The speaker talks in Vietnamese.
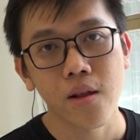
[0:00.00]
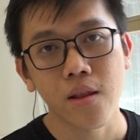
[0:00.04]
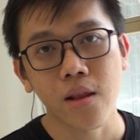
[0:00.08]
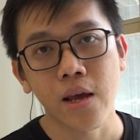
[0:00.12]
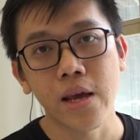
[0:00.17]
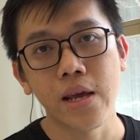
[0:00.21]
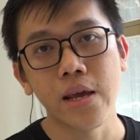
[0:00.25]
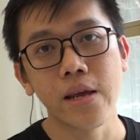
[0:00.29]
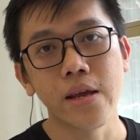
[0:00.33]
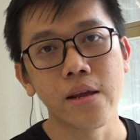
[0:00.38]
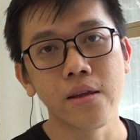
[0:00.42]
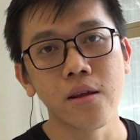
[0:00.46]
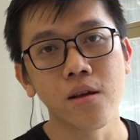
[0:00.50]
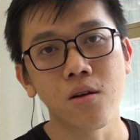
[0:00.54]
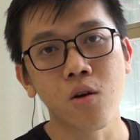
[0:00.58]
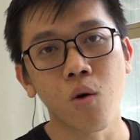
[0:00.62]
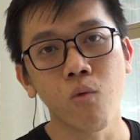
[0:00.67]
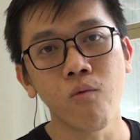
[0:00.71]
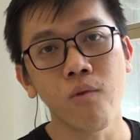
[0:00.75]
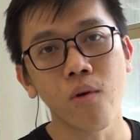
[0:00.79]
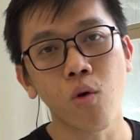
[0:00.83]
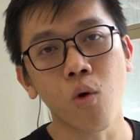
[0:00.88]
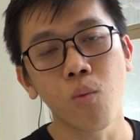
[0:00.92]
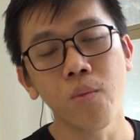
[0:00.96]
thì
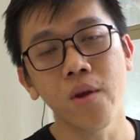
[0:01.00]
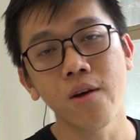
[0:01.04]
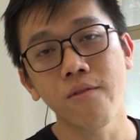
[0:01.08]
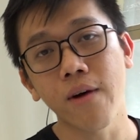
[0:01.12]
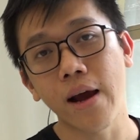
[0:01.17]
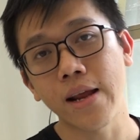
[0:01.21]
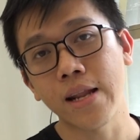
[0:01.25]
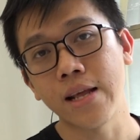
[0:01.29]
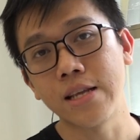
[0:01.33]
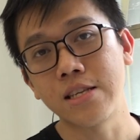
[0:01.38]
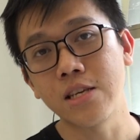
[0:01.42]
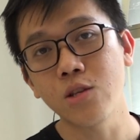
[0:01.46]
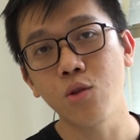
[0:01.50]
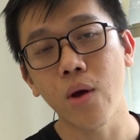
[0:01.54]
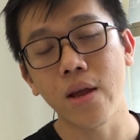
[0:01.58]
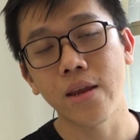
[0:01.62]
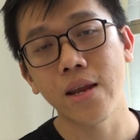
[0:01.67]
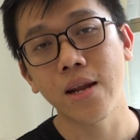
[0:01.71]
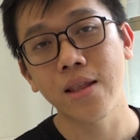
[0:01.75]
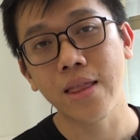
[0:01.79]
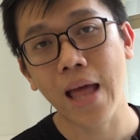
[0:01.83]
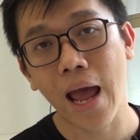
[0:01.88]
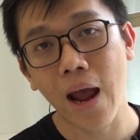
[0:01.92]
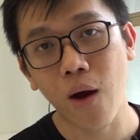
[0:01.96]
cũng cũng như vậy thì trí tuệ
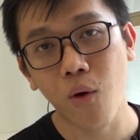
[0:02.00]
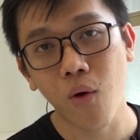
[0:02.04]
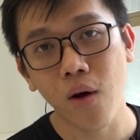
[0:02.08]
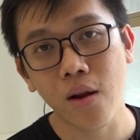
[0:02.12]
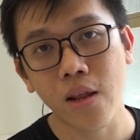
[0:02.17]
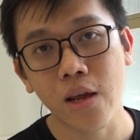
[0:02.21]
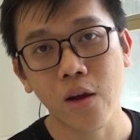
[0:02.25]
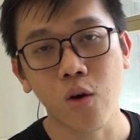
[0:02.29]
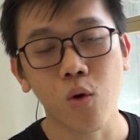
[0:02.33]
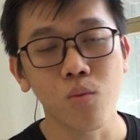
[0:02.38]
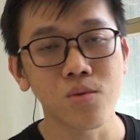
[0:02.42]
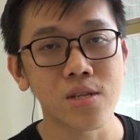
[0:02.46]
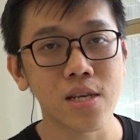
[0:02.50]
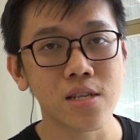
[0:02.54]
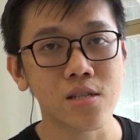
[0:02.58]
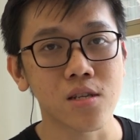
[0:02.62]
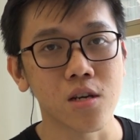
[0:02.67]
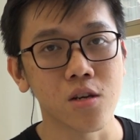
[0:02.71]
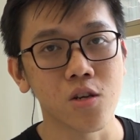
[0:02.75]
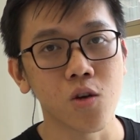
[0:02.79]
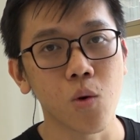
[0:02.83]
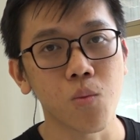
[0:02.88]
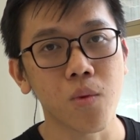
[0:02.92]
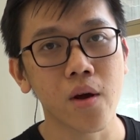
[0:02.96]
nhân tạo á, thì cũng sẽ
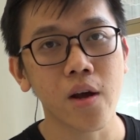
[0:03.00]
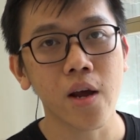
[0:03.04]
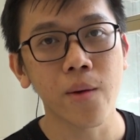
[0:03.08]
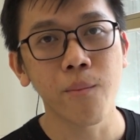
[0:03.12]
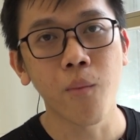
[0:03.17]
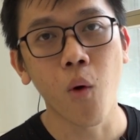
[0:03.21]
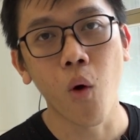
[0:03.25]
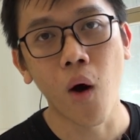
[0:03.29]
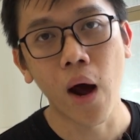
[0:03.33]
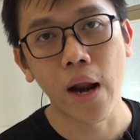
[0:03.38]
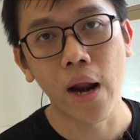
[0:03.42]
sử dụng các cái mô